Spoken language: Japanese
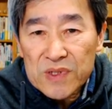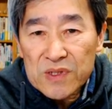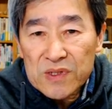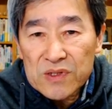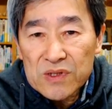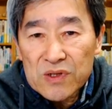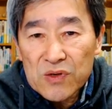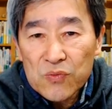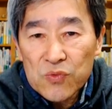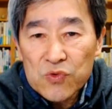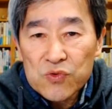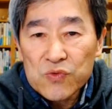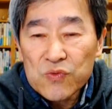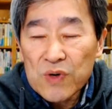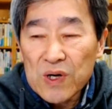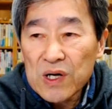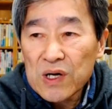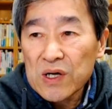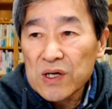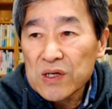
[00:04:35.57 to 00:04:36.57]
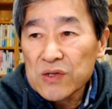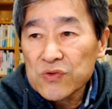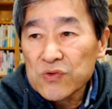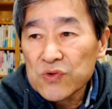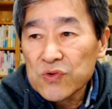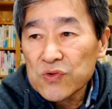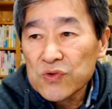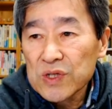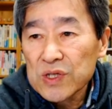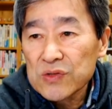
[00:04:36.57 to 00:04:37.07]
僕はあの
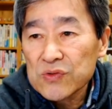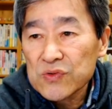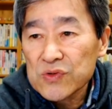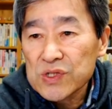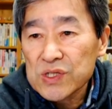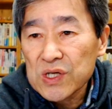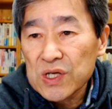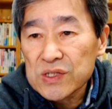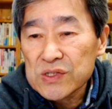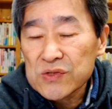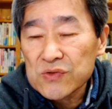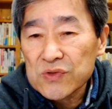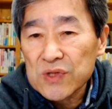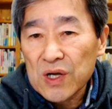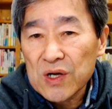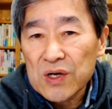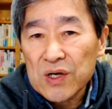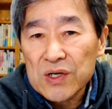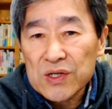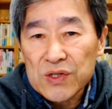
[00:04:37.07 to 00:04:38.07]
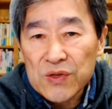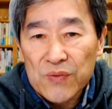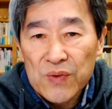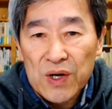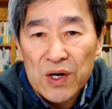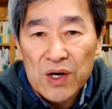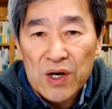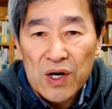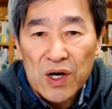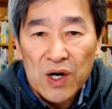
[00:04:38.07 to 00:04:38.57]
去年の4月の段階で
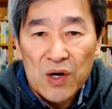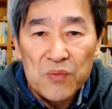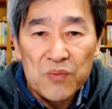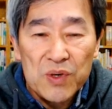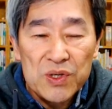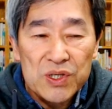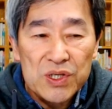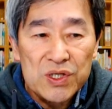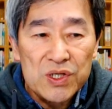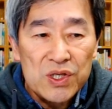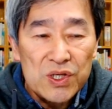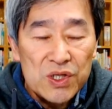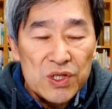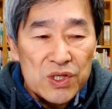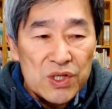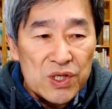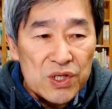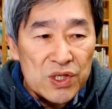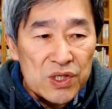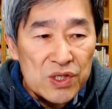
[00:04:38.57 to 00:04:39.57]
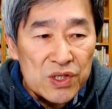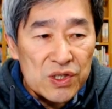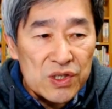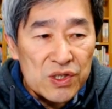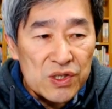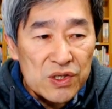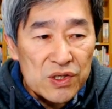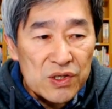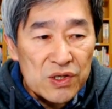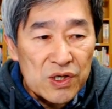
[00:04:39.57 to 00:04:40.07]
はあんまり、
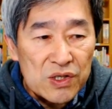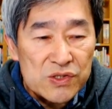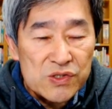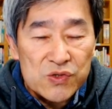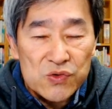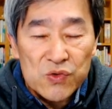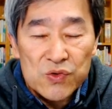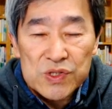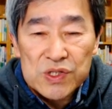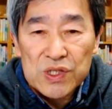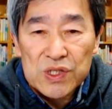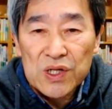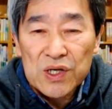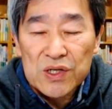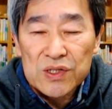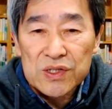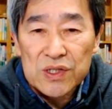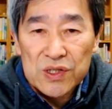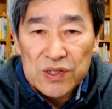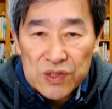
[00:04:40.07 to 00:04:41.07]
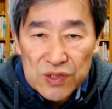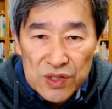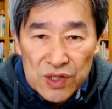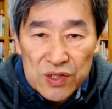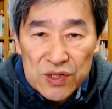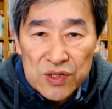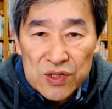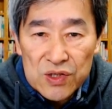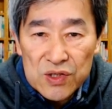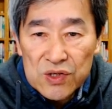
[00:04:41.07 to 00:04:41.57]
えー、活動してなかったんで
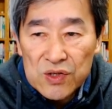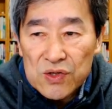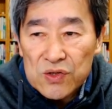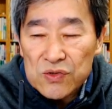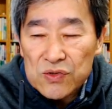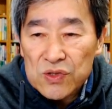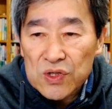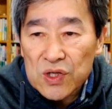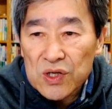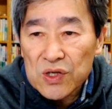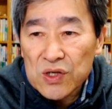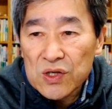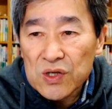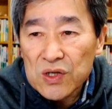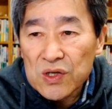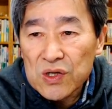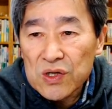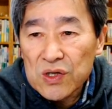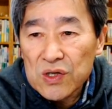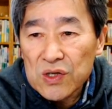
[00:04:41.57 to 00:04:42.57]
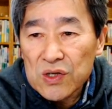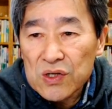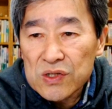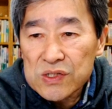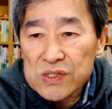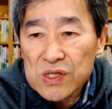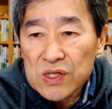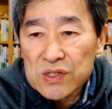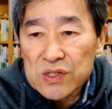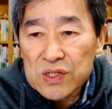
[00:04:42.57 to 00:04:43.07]
ねで、えー、
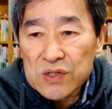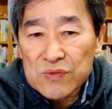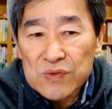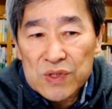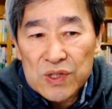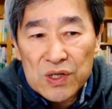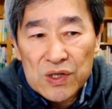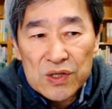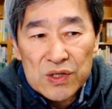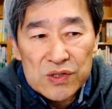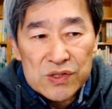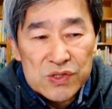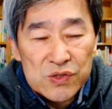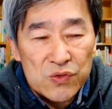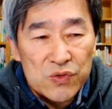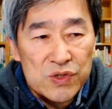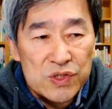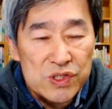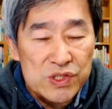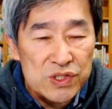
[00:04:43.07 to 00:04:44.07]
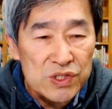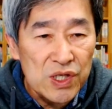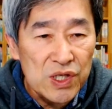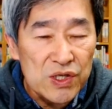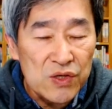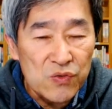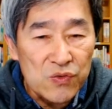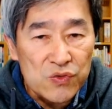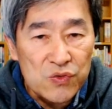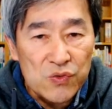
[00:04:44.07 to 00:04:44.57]
最近はだからすごい1
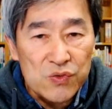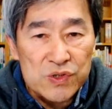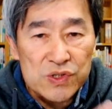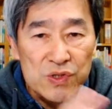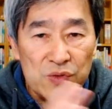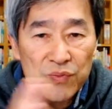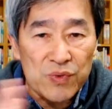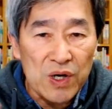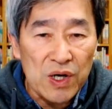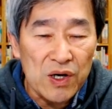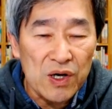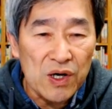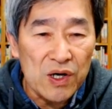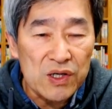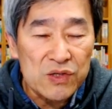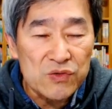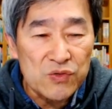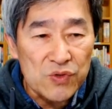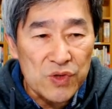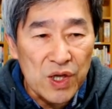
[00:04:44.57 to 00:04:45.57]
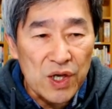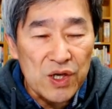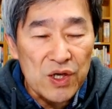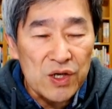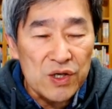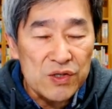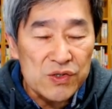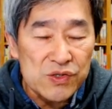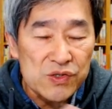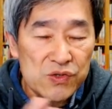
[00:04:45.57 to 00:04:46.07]
年を通してバーッと
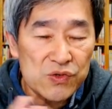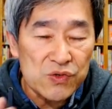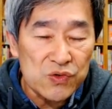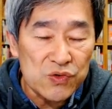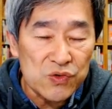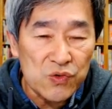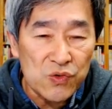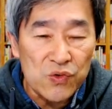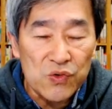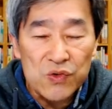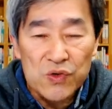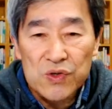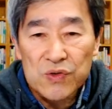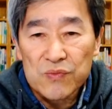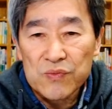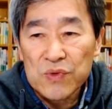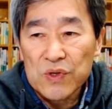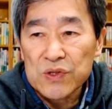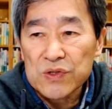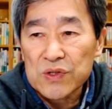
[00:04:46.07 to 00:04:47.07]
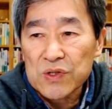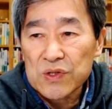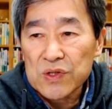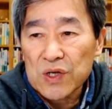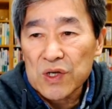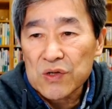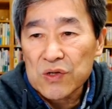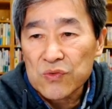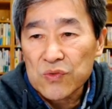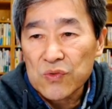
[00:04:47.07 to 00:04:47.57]
ねずっと
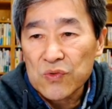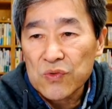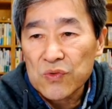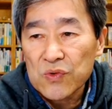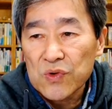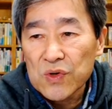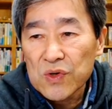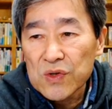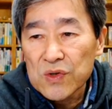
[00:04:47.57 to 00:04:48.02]
あの、